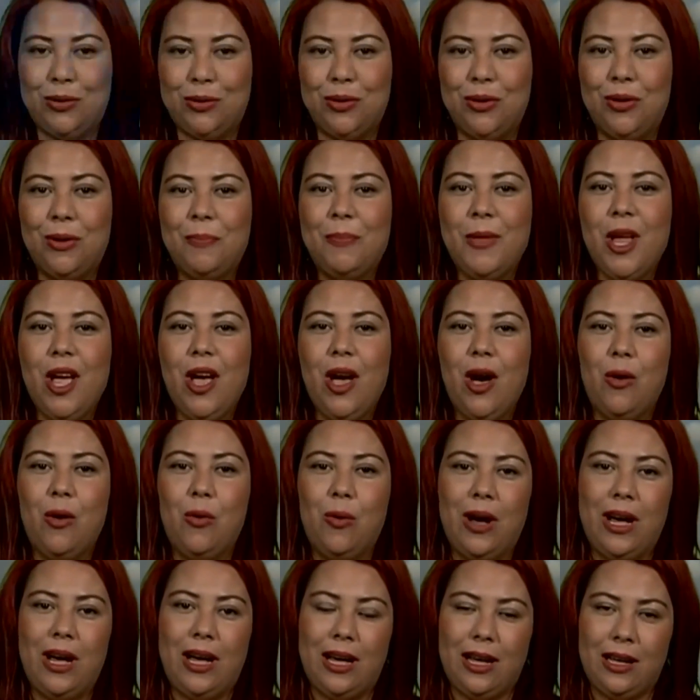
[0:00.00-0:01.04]
هي
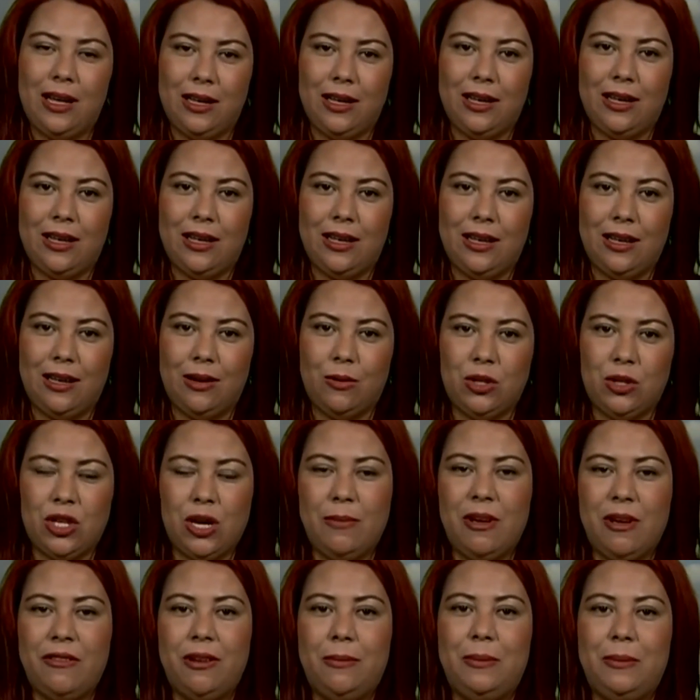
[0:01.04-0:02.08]
إيمان الفجاري
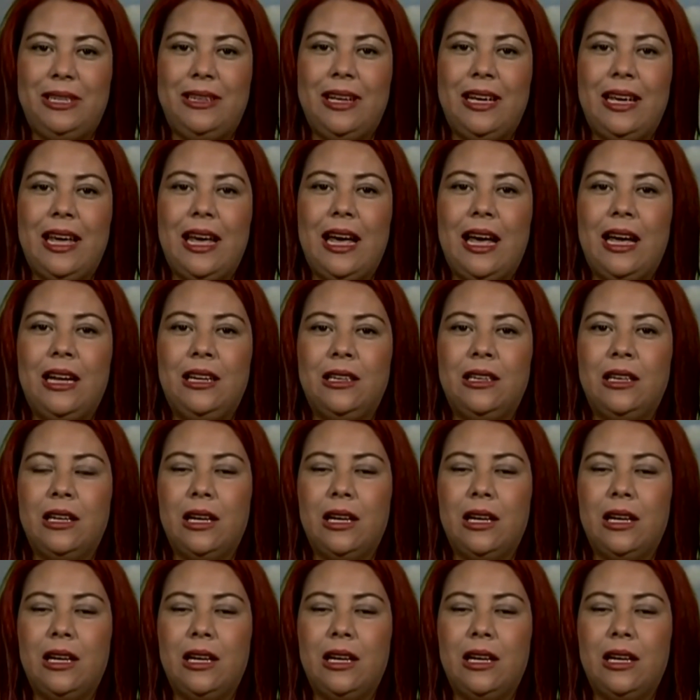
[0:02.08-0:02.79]
متحصلة على الأستاذية في اللغة